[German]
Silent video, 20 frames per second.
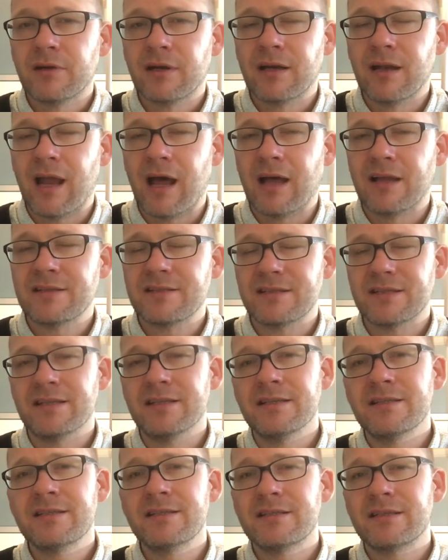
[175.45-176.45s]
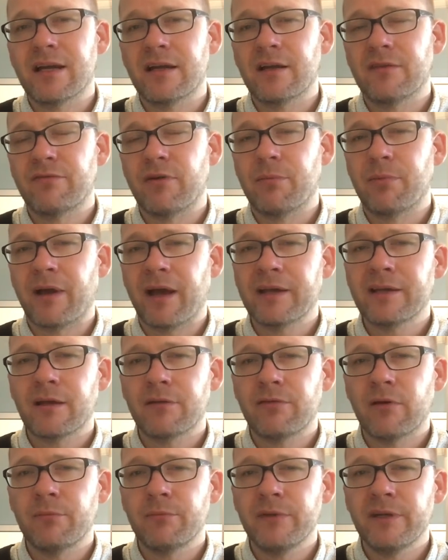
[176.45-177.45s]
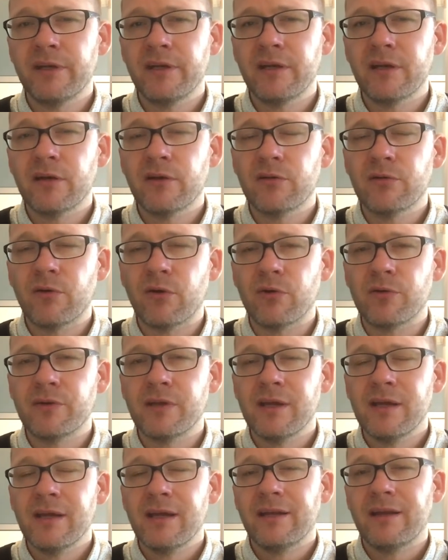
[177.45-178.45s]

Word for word: Clans ist, eine Verbrecherfamilie und